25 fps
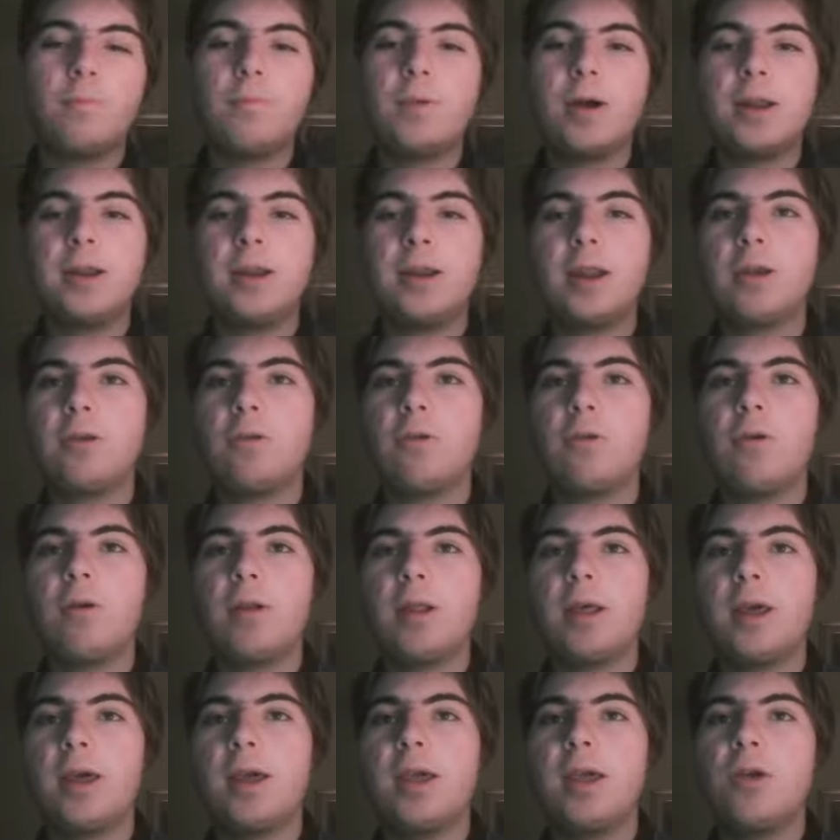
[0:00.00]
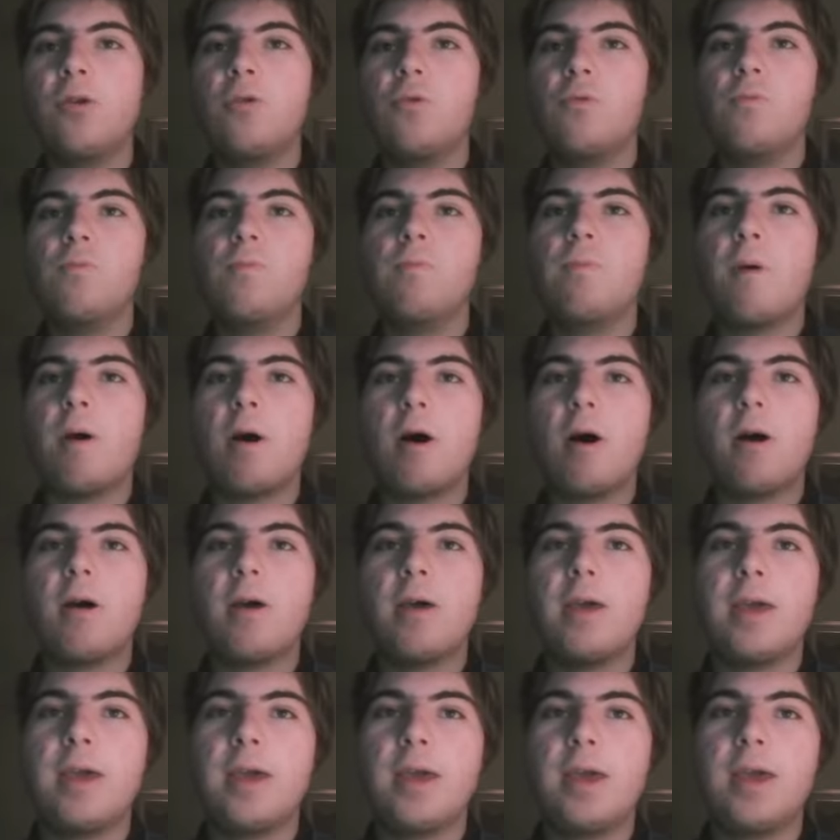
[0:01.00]
un allenatore un po'
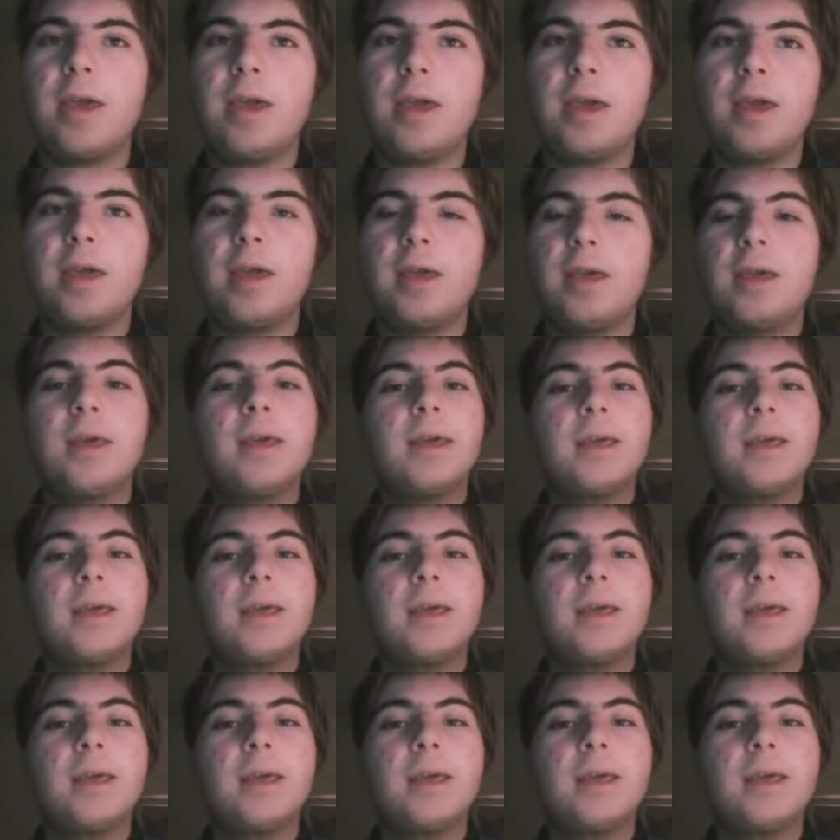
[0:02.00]
eh,